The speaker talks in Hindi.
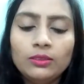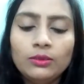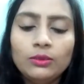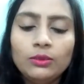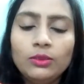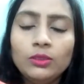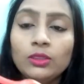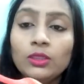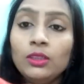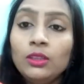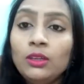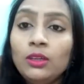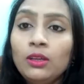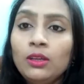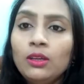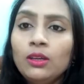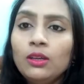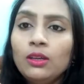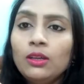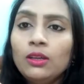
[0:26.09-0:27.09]
कुछ
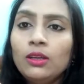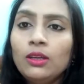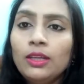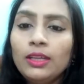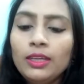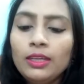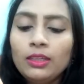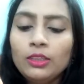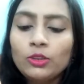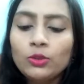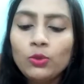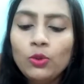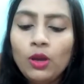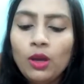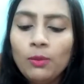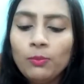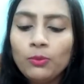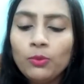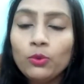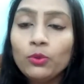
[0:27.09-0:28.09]
लेकिन इसको
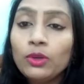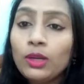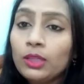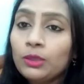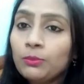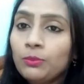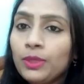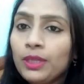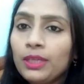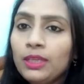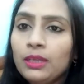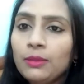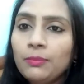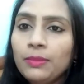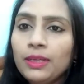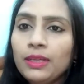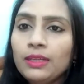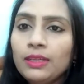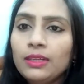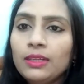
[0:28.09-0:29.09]
आपको रात में ही
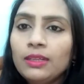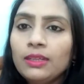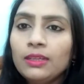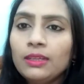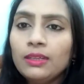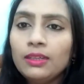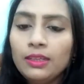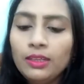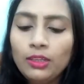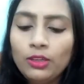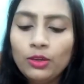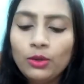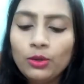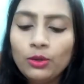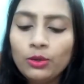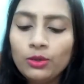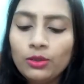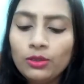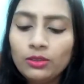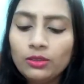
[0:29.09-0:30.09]
अप्लाई करना है
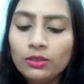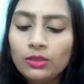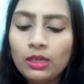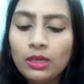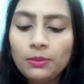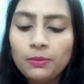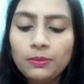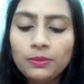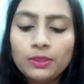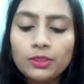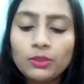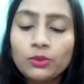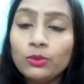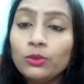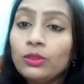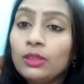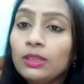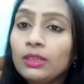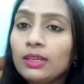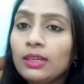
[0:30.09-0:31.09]
और आप इसको
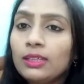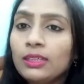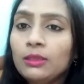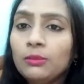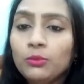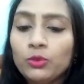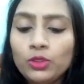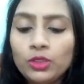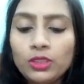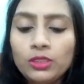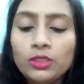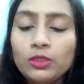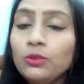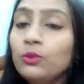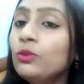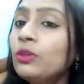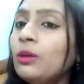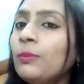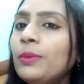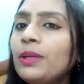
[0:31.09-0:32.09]
लगा के मुझे
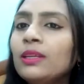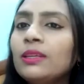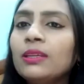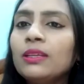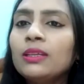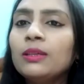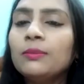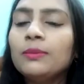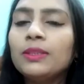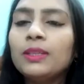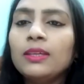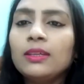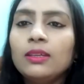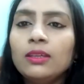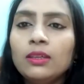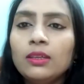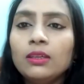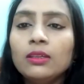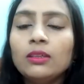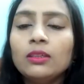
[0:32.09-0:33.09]
ज़रूर कमेंट करके
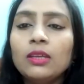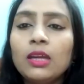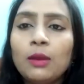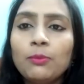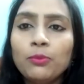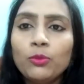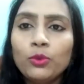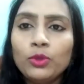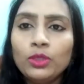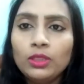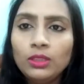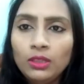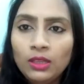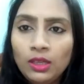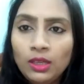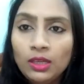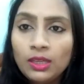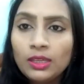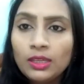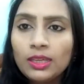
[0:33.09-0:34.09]
बताइएगा कि आपको ये
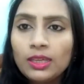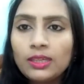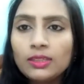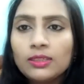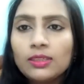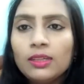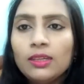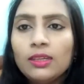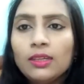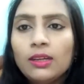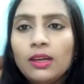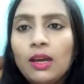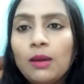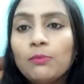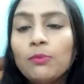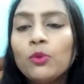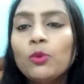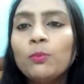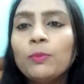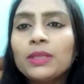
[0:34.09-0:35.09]
कैसा लगा
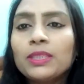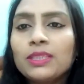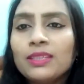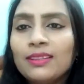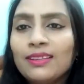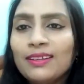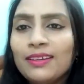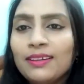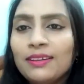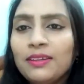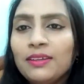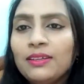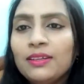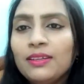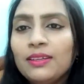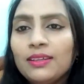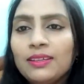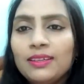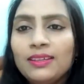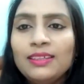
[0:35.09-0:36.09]
आपको पसंद आया या
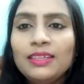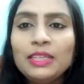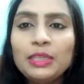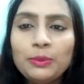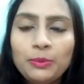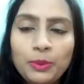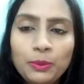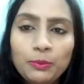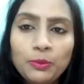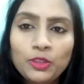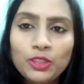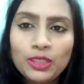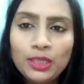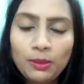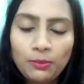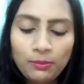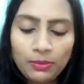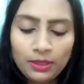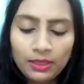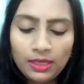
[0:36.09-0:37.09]
नहीं ये भी मुझे
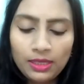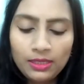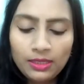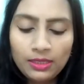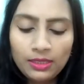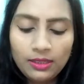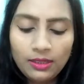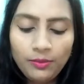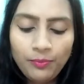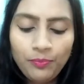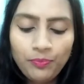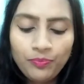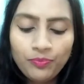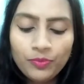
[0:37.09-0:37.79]
आप बताइएगा